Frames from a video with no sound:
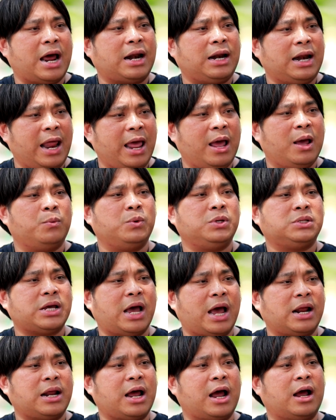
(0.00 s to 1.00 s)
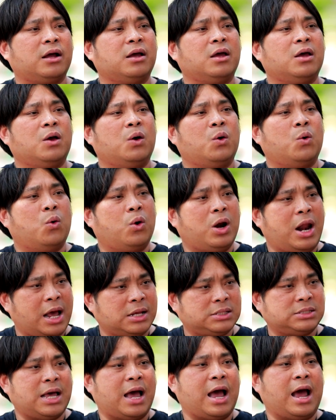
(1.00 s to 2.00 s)
ศาสตร์และวิชาทางโห
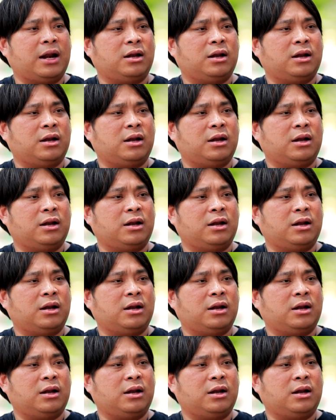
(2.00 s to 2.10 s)
ราศา